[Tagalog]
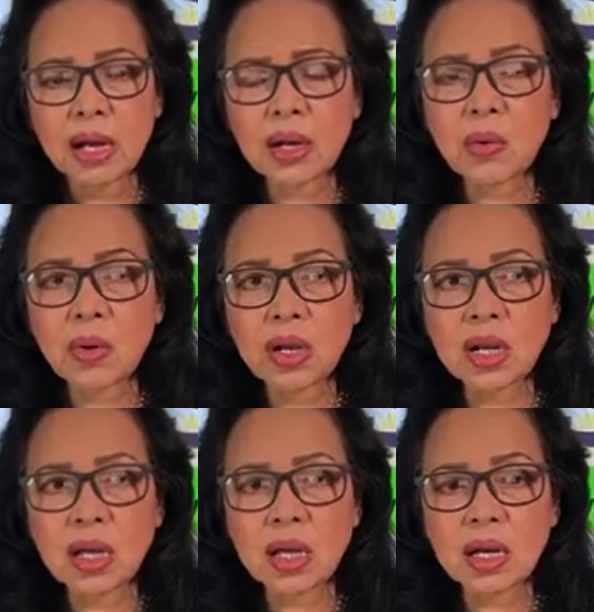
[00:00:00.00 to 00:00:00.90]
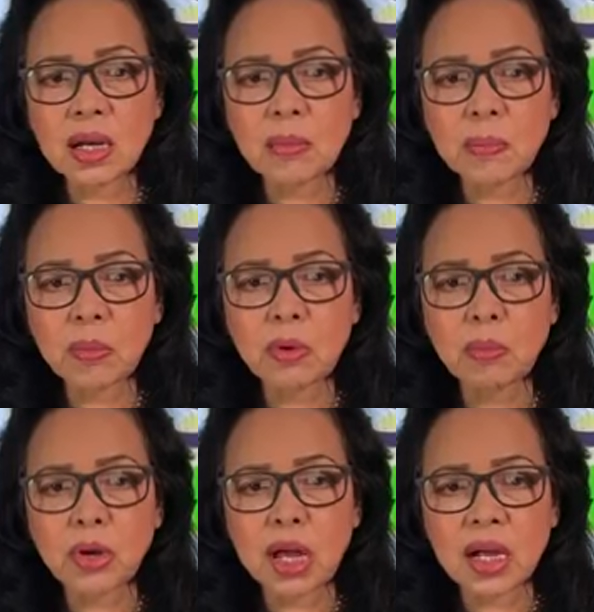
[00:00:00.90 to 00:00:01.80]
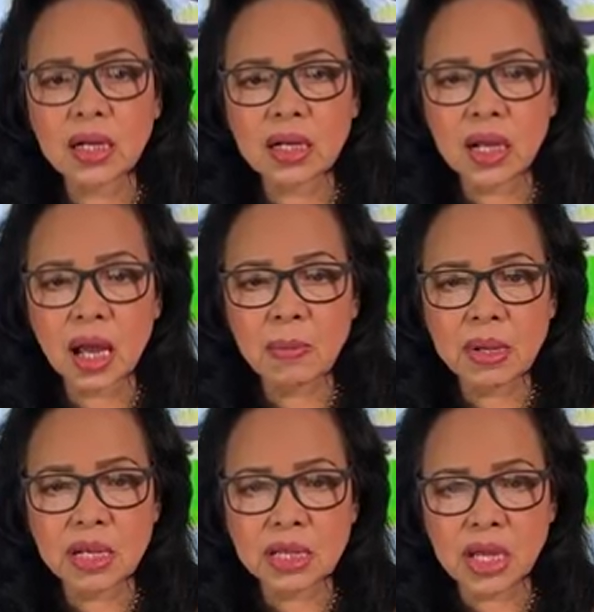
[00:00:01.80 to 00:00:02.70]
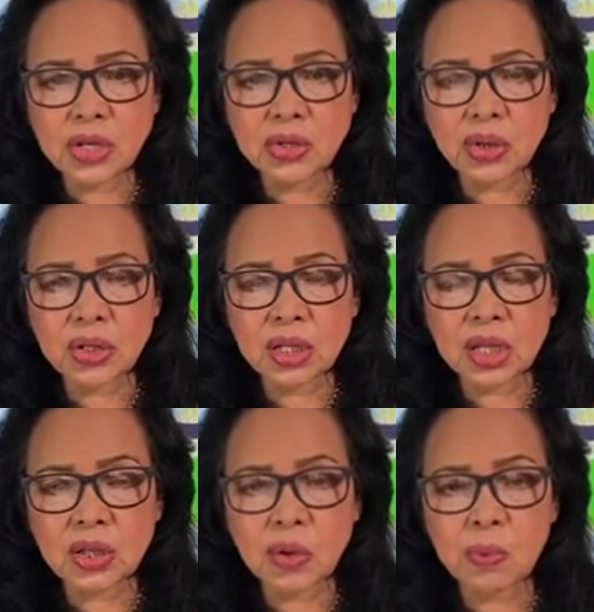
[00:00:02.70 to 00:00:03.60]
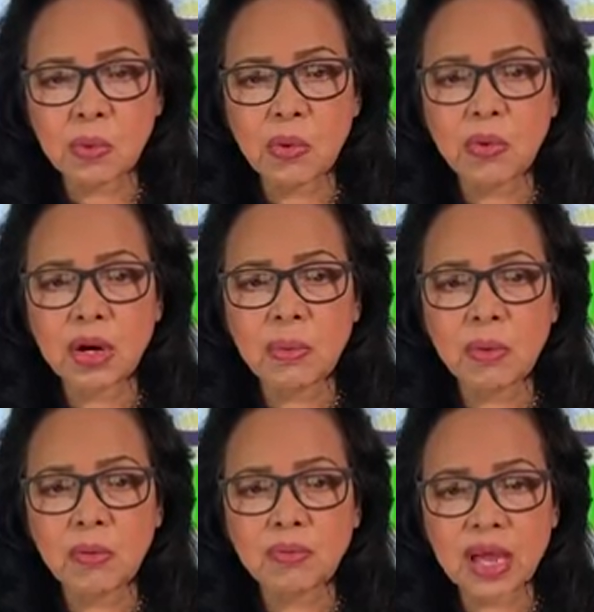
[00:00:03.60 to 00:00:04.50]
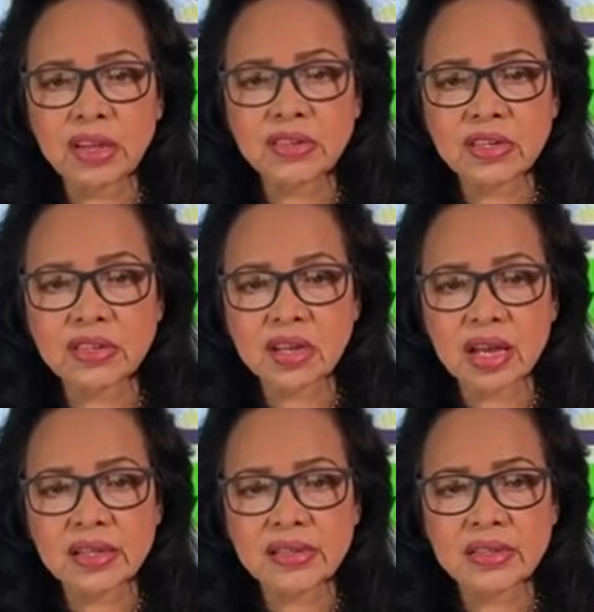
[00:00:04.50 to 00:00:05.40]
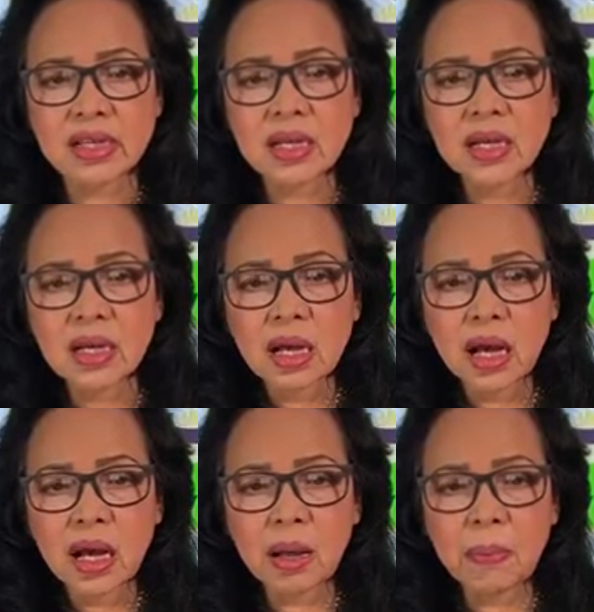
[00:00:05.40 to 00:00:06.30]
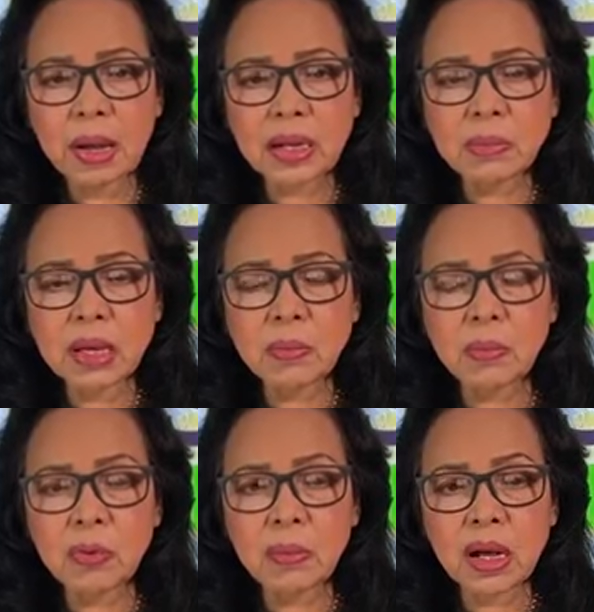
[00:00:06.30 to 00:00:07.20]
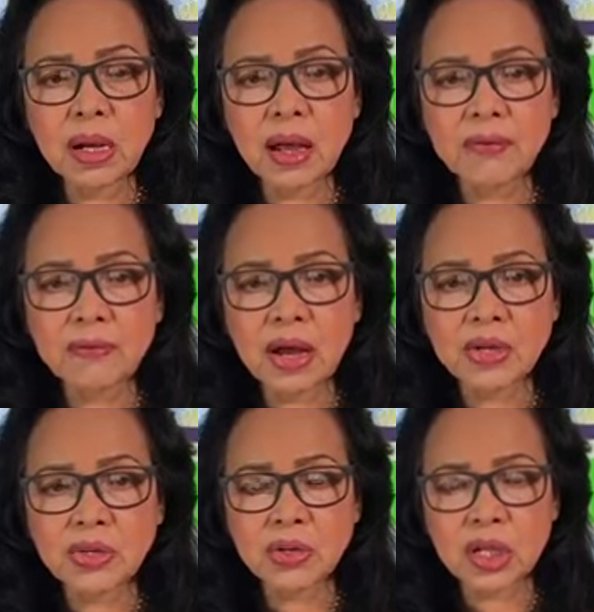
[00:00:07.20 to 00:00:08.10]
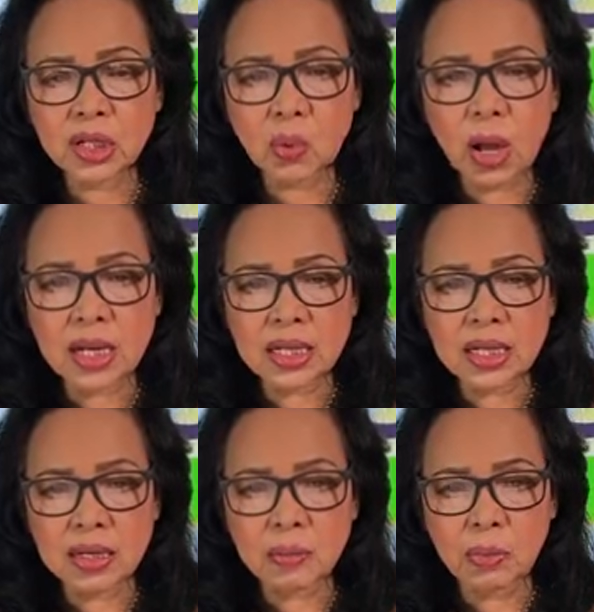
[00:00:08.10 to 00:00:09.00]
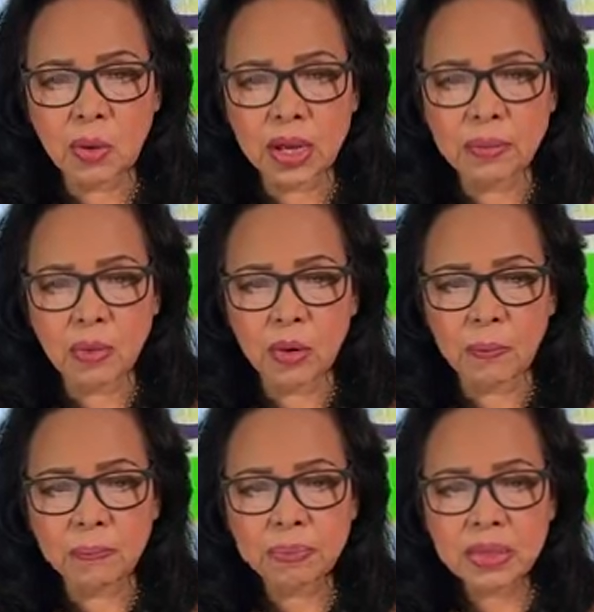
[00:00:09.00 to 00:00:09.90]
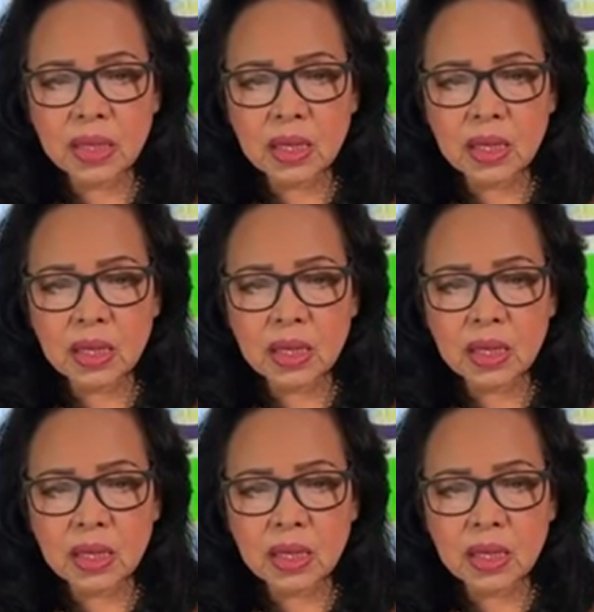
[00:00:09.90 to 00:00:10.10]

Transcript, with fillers: magkaroon ka ng pulmonary rehabilitation, ito yung program of exercise uh, para ma-improve ang lung function at quality ng buhay mo.